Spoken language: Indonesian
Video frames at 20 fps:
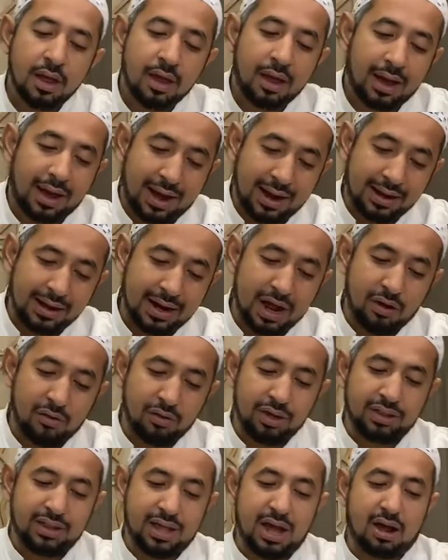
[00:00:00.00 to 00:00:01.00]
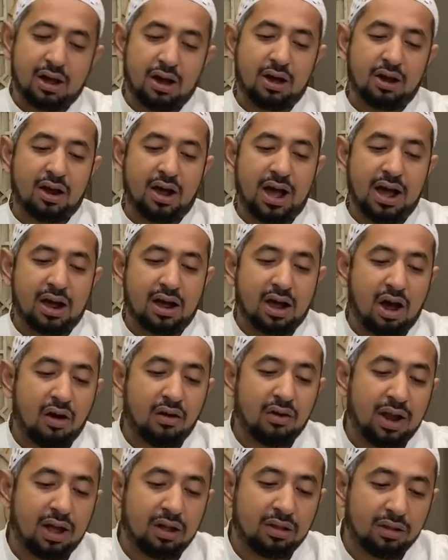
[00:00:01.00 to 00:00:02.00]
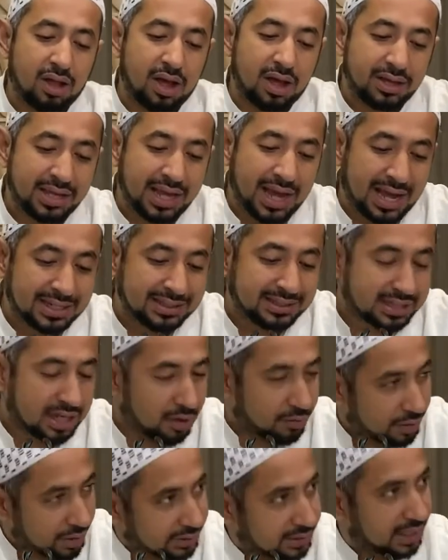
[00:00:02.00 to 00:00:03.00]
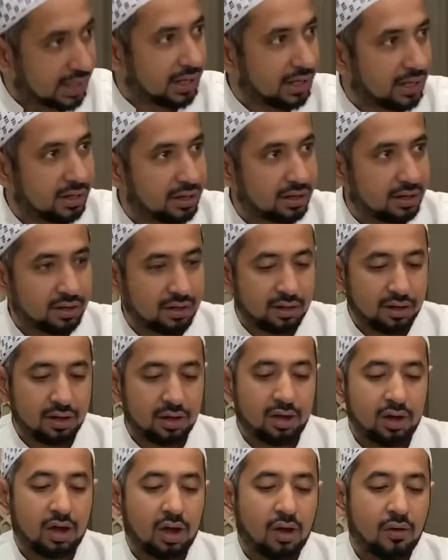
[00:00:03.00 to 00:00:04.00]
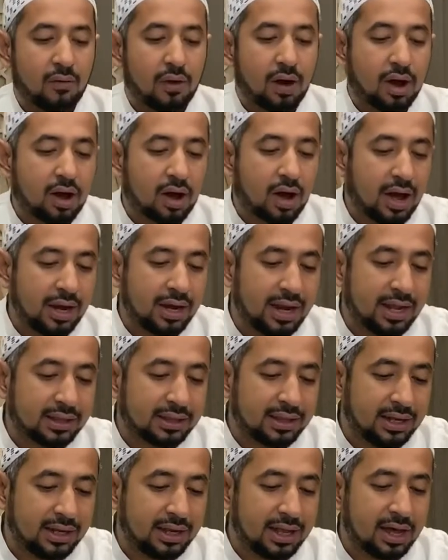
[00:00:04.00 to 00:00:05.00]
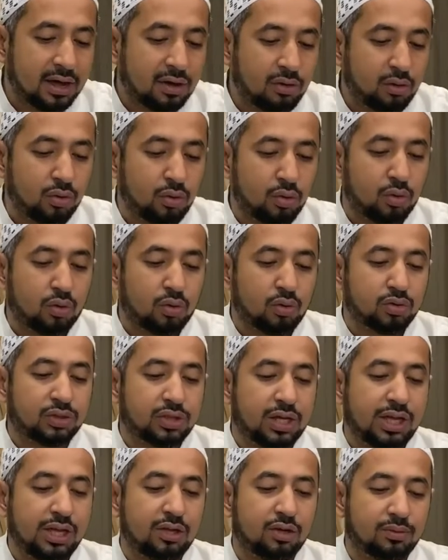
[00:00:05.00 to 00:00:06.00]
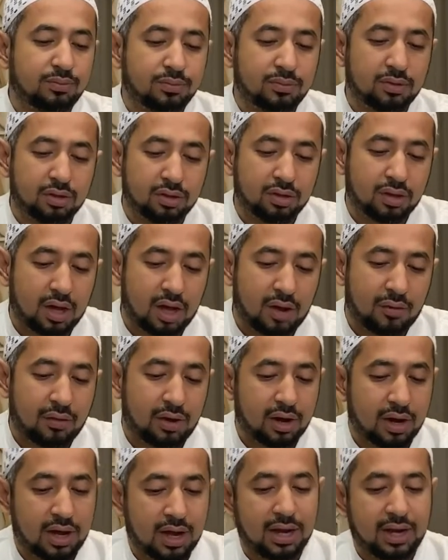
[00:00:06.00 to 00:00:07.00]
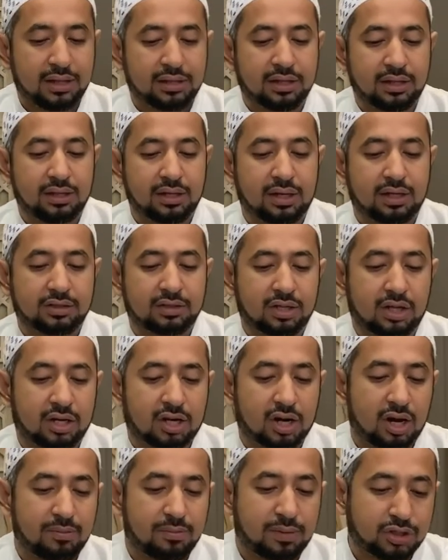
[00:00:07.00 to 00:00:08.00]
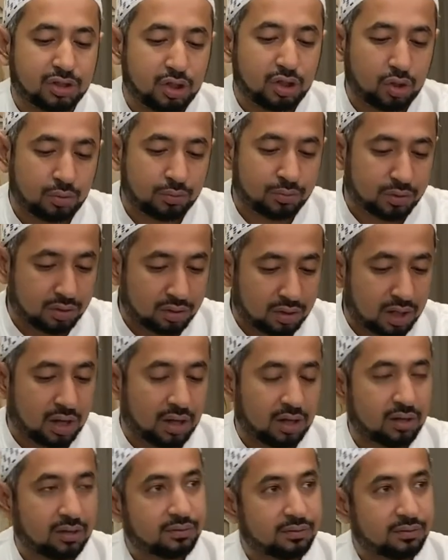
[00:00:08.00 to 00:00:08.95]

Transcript: Anahu idza qara'a qaulallahi azza wajalla وقالت اليهود أزير بن الله وقالت النصارى المسيح بن الله